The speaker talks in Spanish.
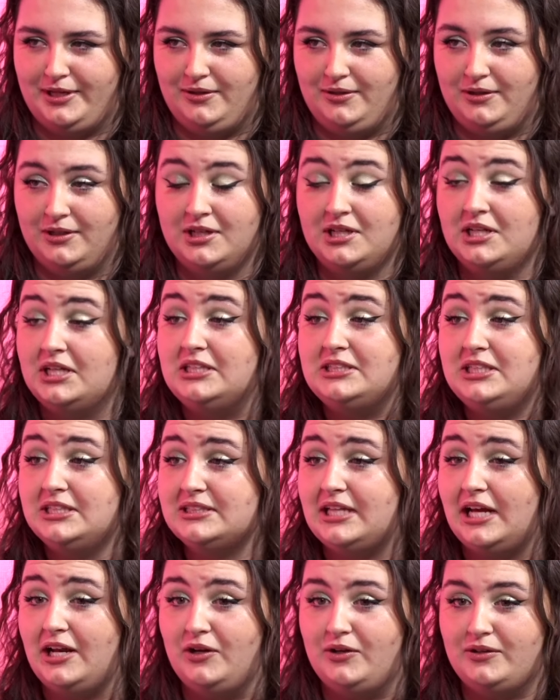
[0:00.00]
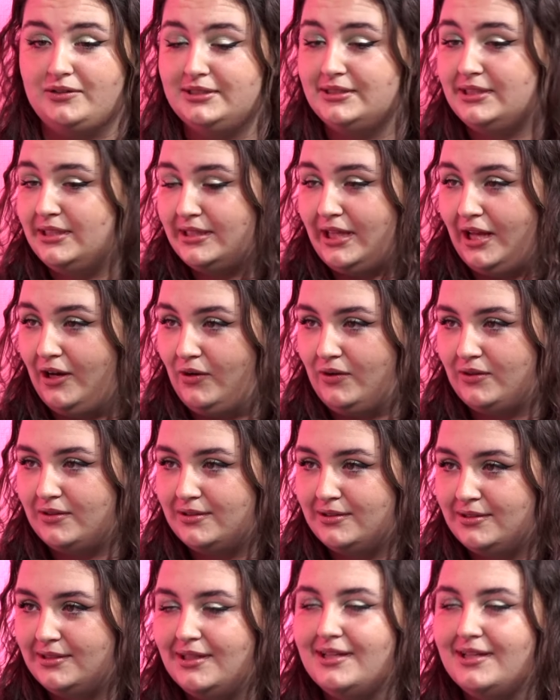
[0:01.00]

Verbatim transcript: Si puedo hacerlo. Inténtalo, inténtalo. Claro.